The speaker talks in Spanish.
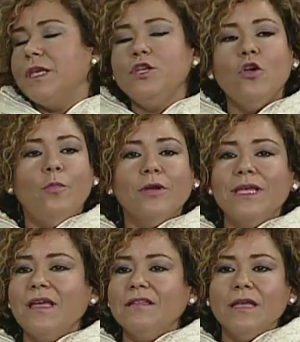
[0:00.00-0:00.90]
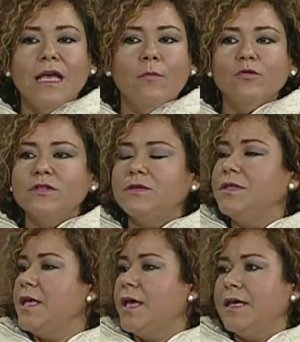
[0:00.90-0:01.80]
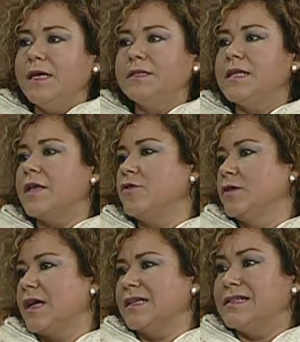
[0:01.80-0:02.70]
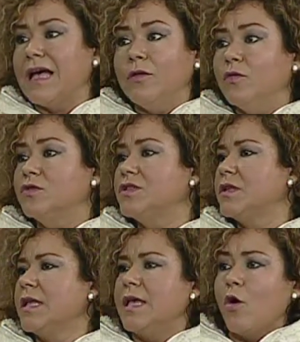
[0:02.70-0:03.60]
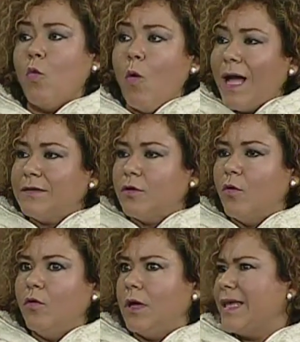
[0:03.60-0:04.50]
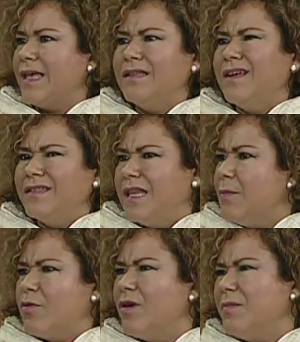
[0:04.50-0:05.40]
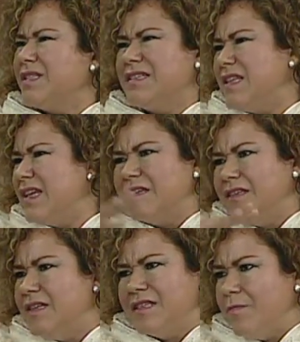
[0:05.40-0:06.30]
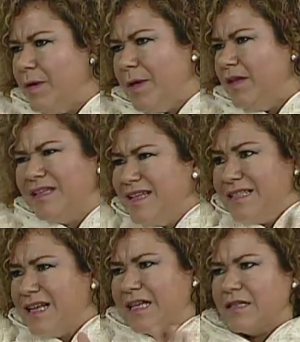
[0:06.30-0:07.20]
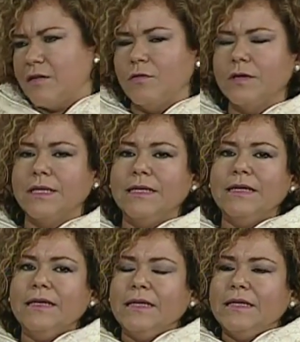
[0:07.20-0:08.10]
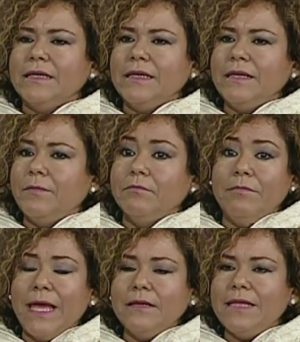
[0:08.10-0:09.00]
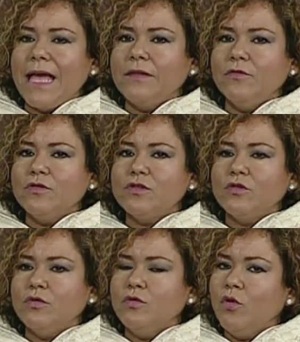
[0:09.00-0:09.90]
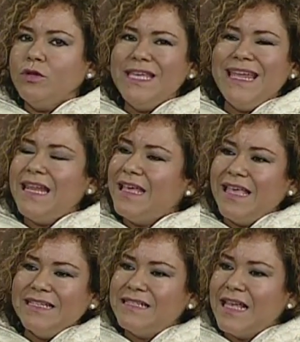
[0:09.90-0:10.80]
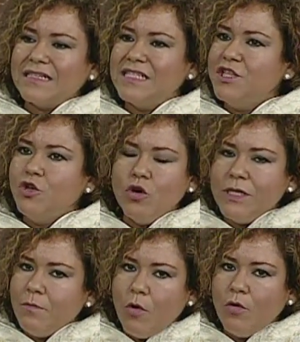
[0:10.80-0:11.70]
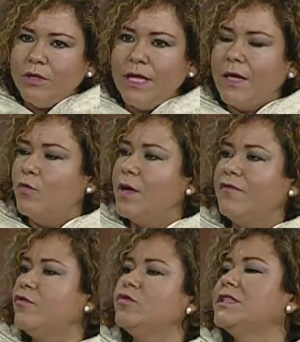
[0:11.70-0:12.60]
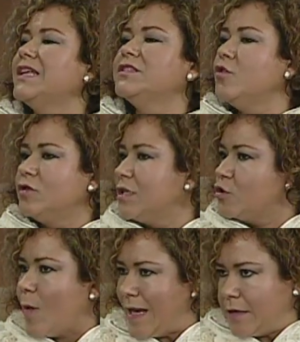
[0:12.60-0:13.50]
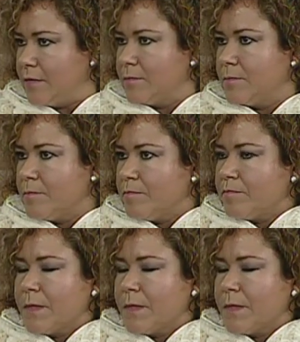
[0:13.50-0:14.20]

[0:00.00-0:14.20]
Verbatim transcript: Y no porque ya tengamos 10 años de casados, 4, hay gente que tiene problemas desde, desde, primer, desde que se casa, ¿no? 20 años no tiene que ser sinónimo de una frustración sexual. Claro.